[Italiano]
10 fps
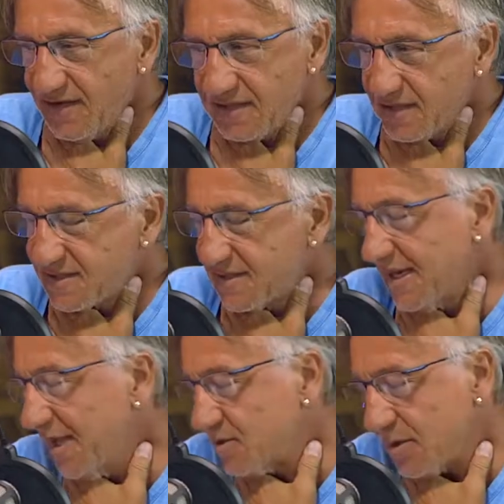vendersi ad
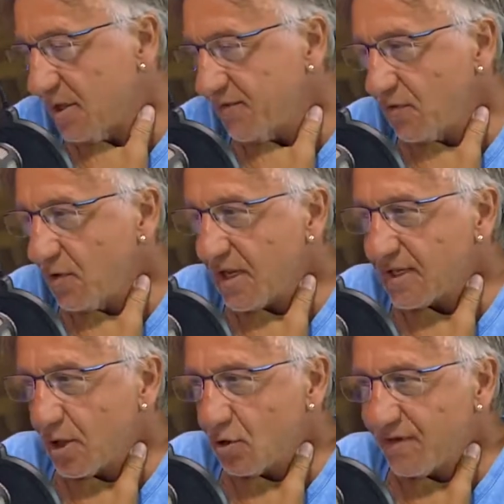Alevi. Insomma, le follie
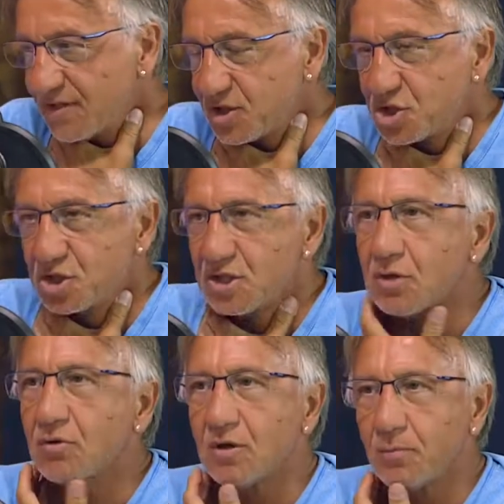del
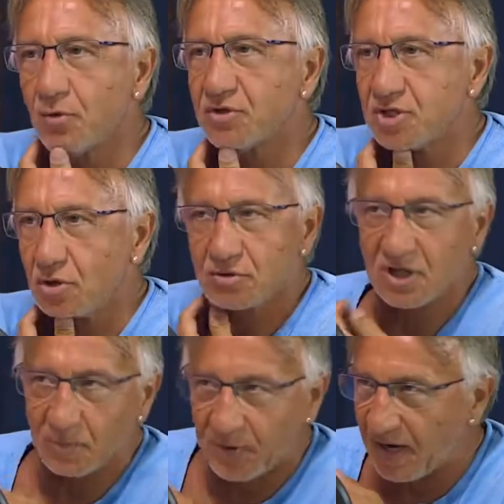95 che poi cercò di
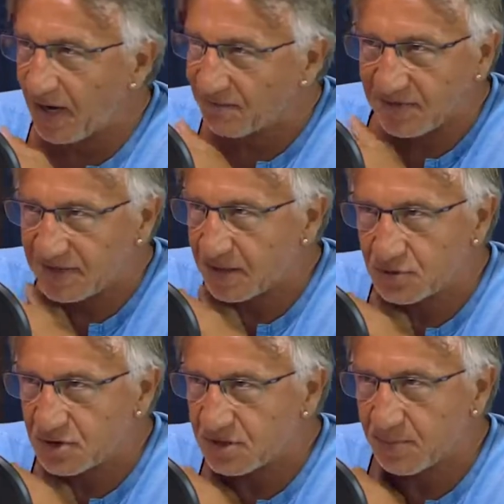riparare
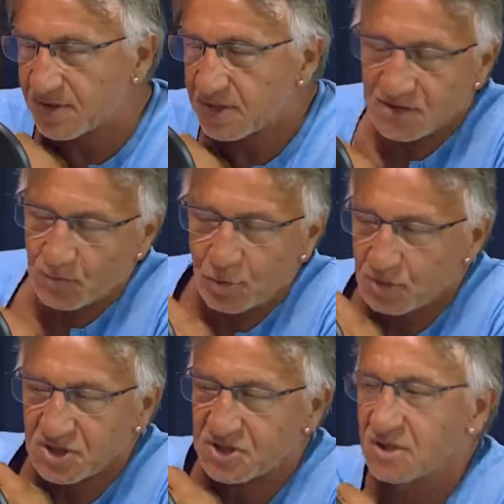inventandosi l'indipendentismo, io
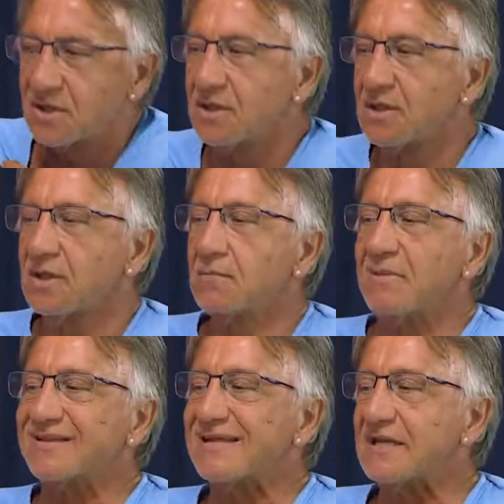dissi
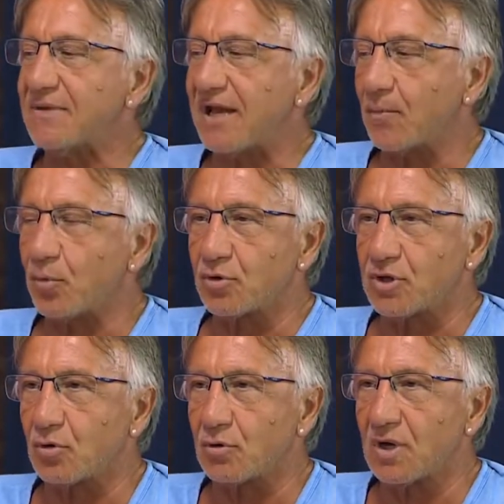mantieni i miei
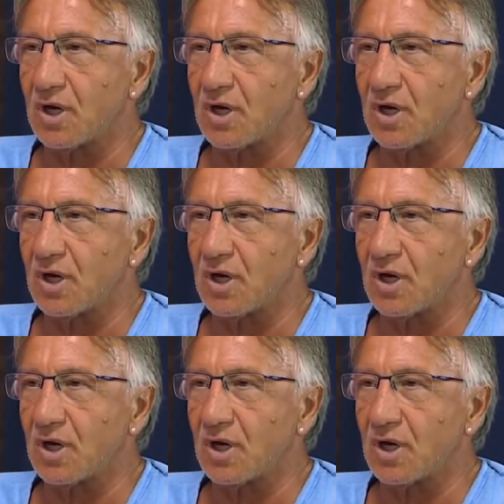rapporti con